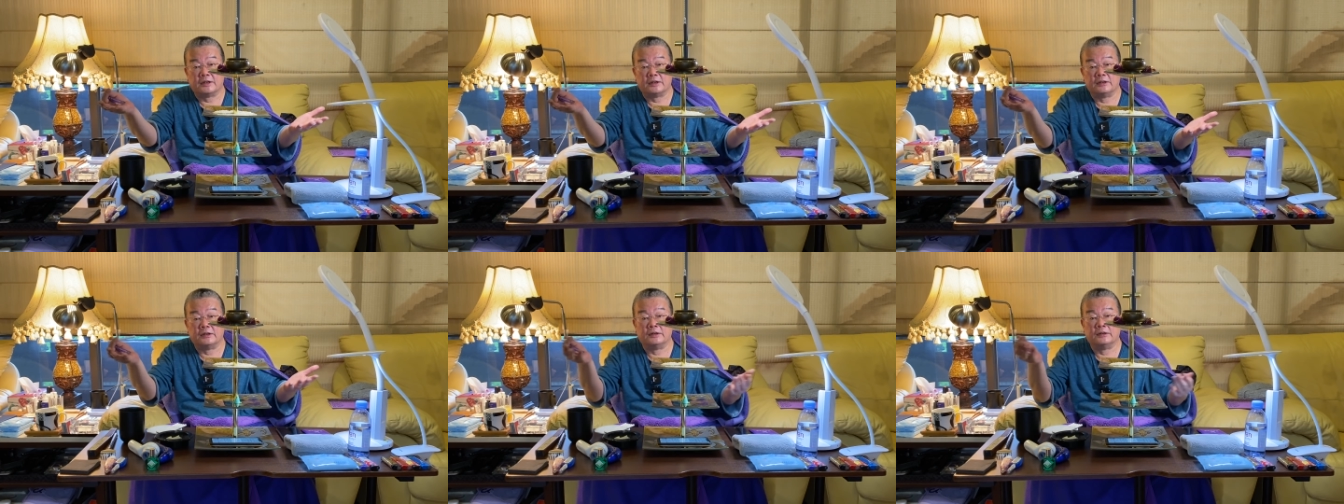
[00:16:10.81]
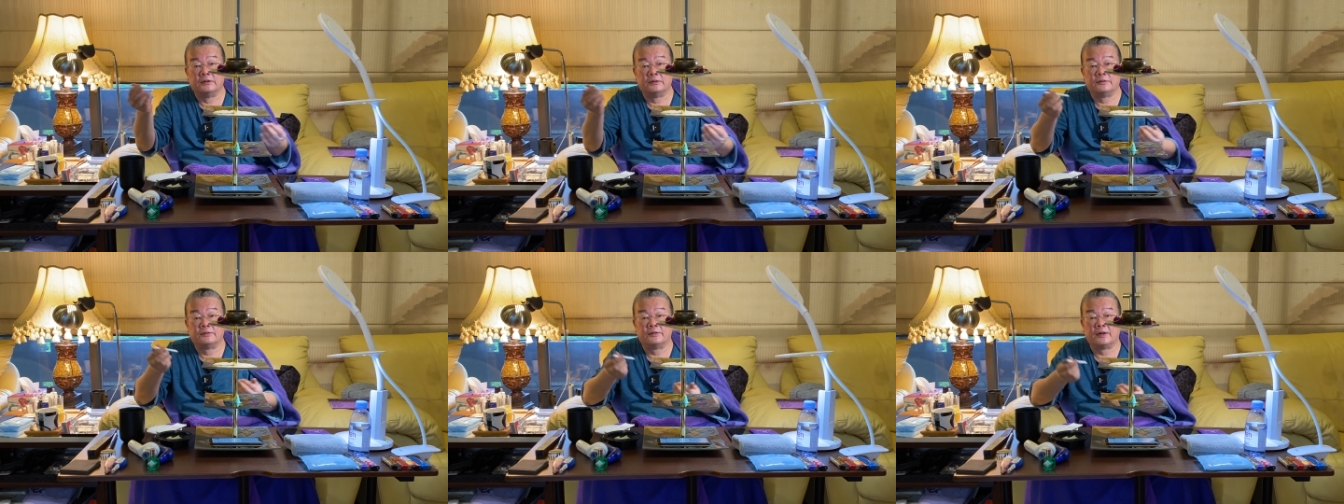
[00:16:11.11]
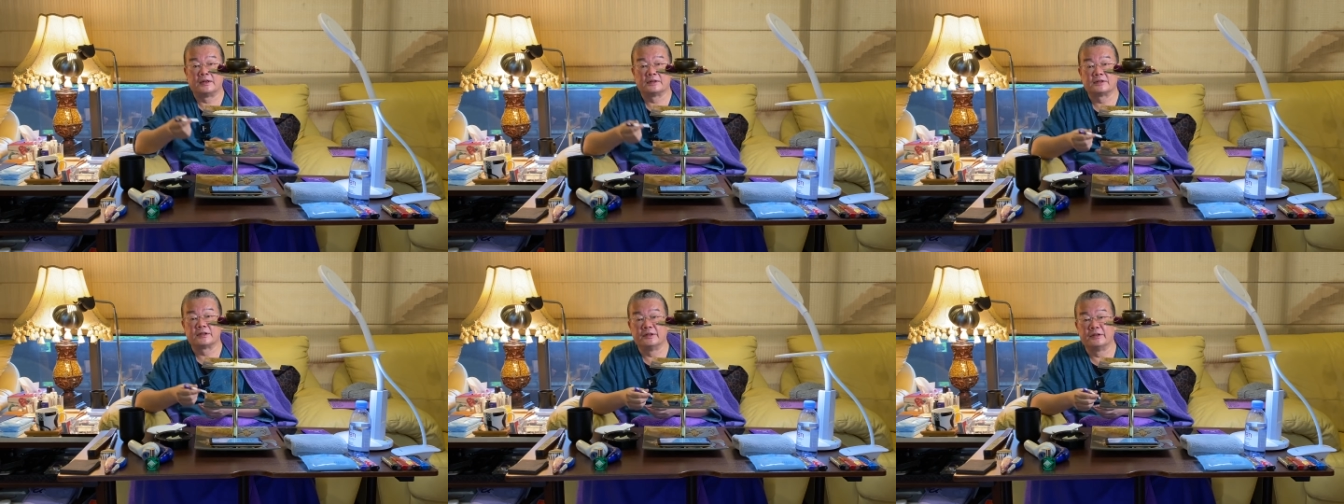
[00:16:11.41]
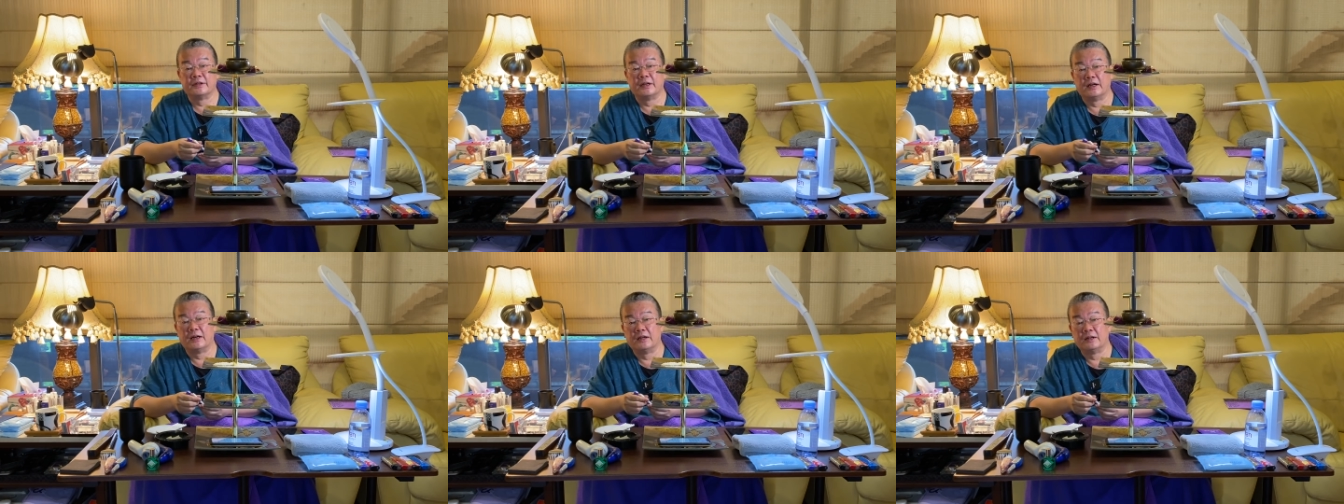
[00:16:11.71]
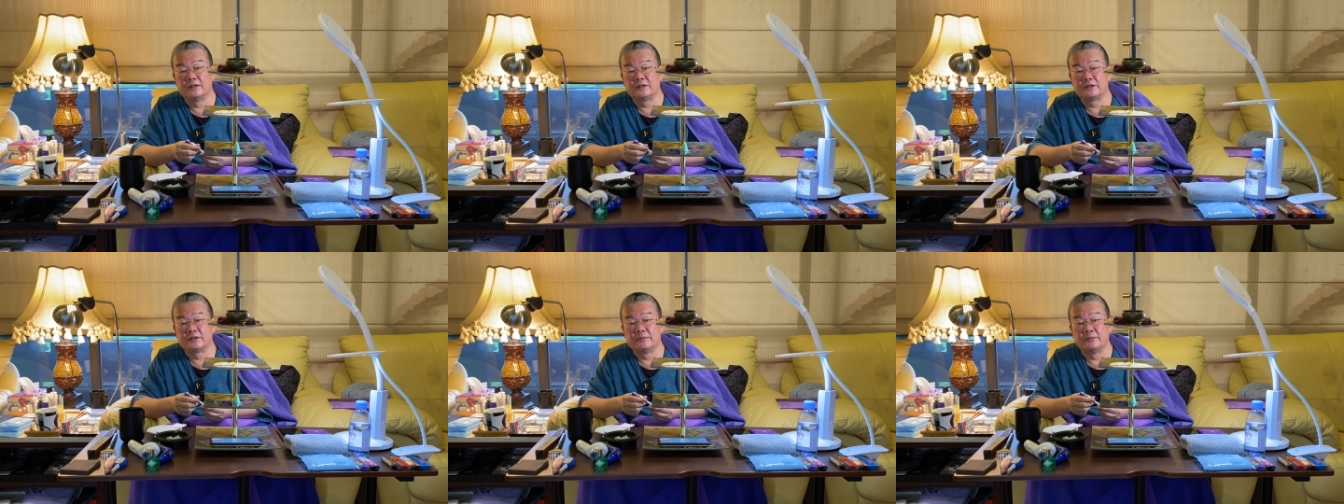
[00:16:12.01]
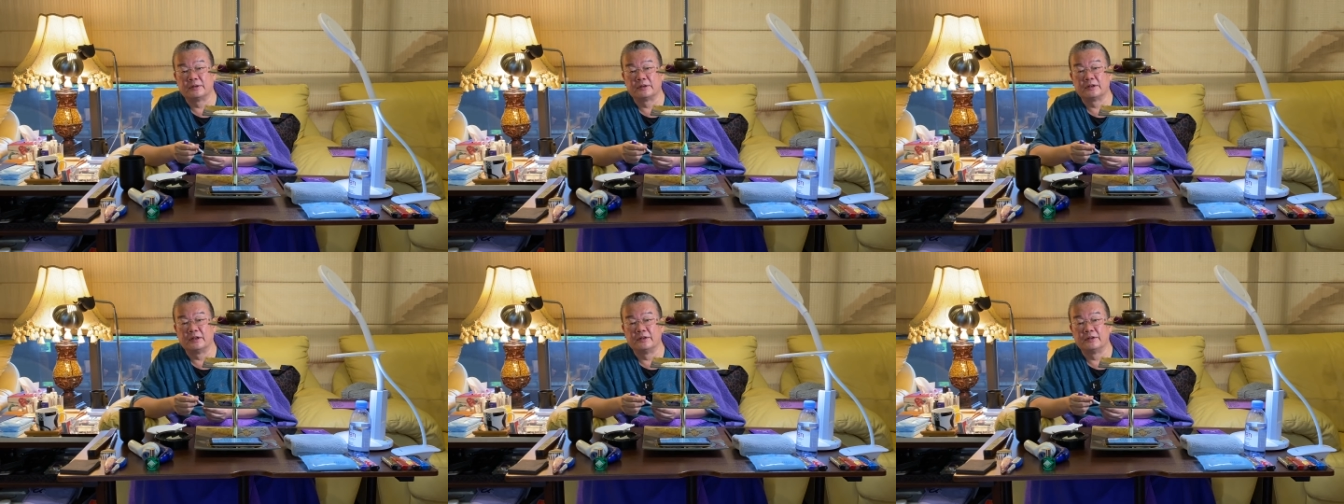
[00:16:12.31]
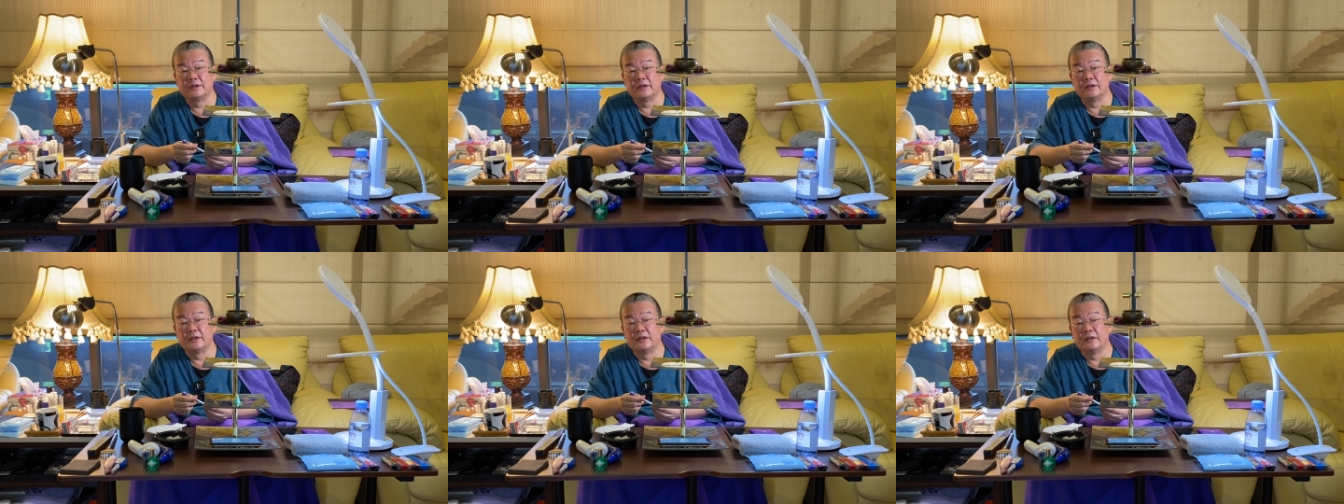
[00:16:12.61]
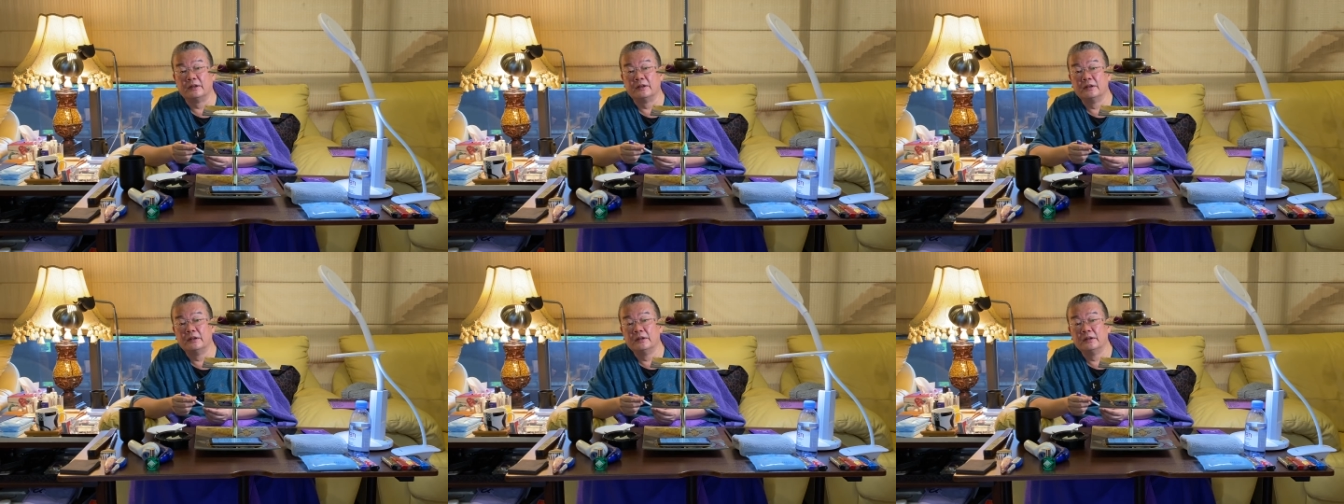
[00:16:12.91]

哈，法尘啊什么等等的。